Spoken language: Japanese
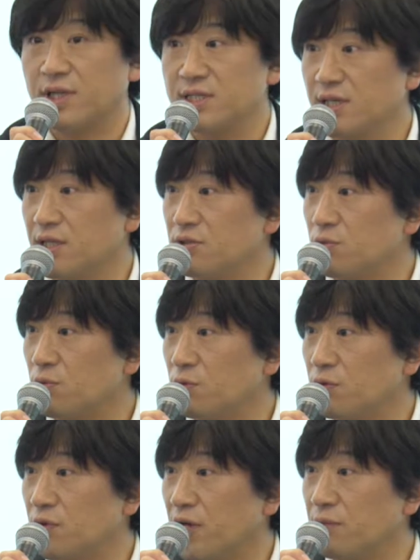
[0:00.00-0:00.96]
確かな情報
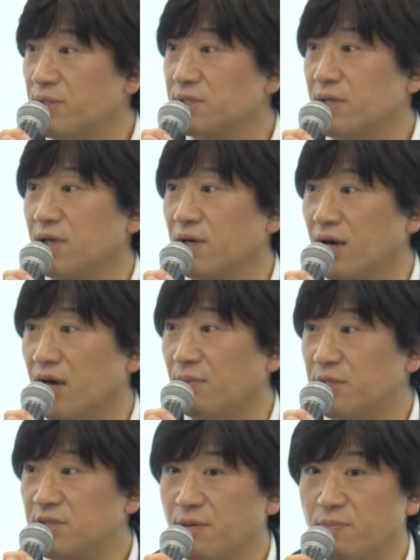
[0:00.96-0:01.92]
ではありませんが、
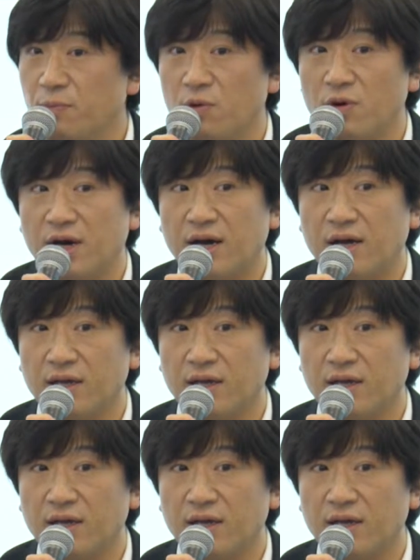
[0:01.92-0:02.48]
まあ、先方が、